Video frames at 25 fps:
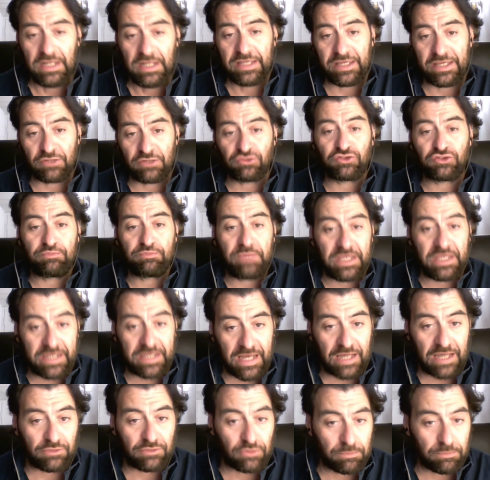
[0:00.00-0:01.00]
che hanno
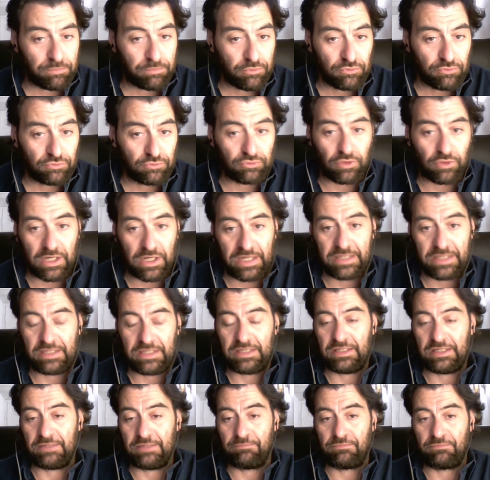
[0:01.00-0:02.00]
spiegato appunto
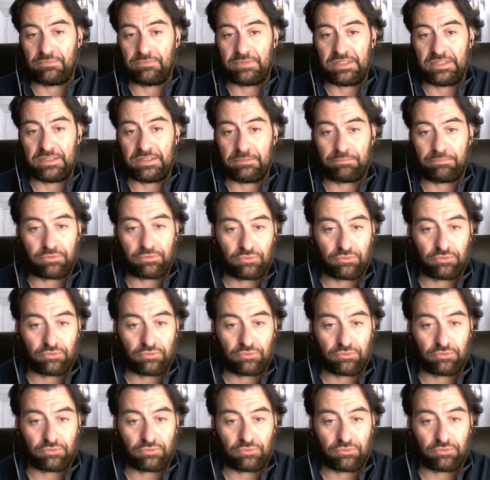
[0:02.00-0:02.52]
ai mh,